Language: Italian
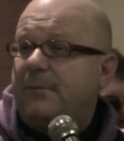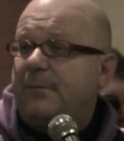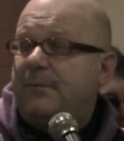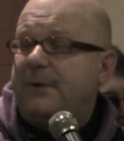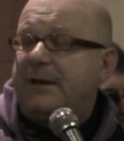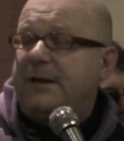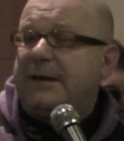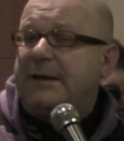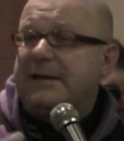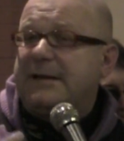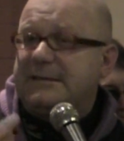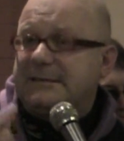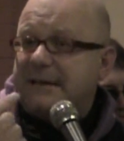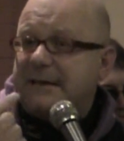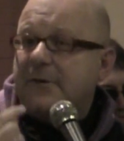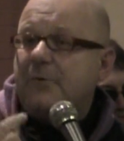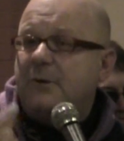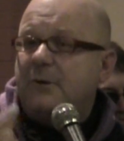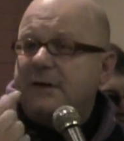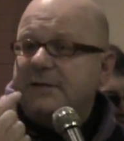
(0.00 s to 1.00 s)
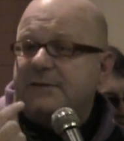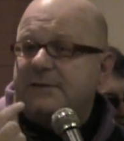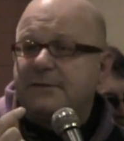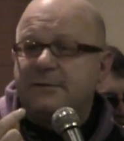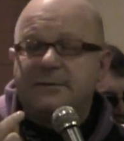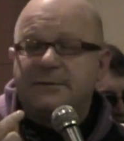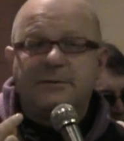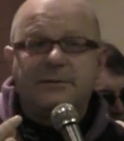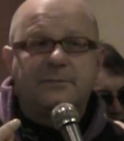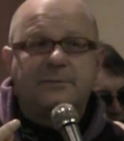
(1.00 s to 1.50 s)
perché se, questo,
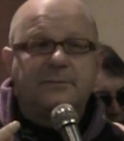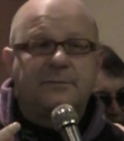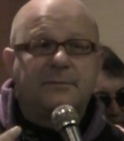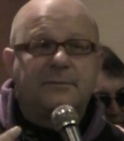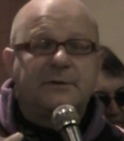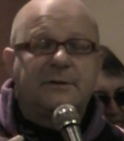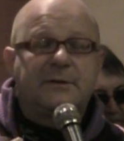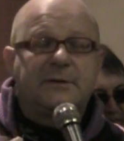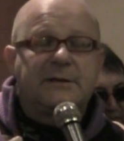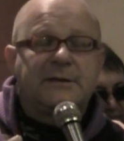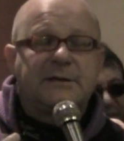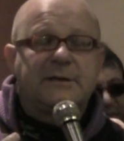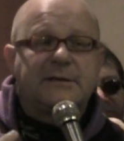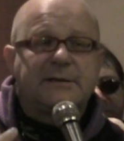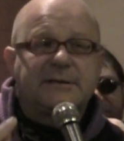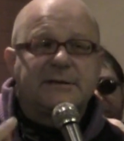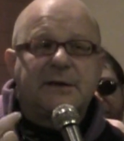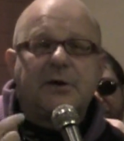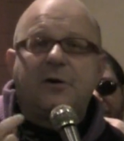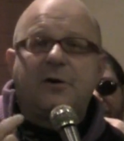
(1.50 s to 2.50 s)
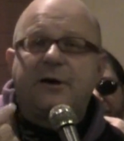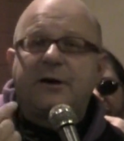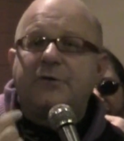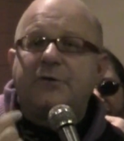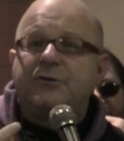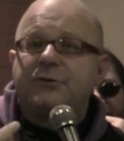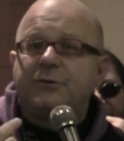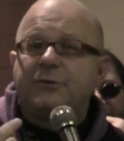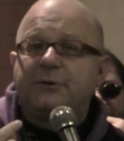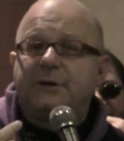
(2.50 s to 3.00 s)
se ho
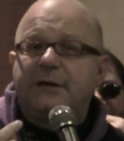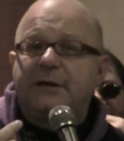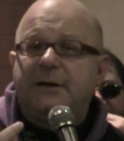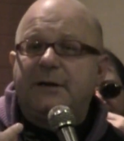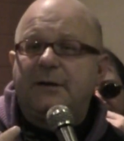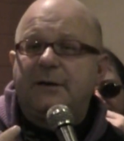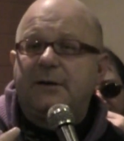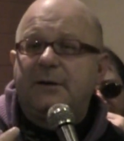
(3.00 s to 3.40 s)
ragione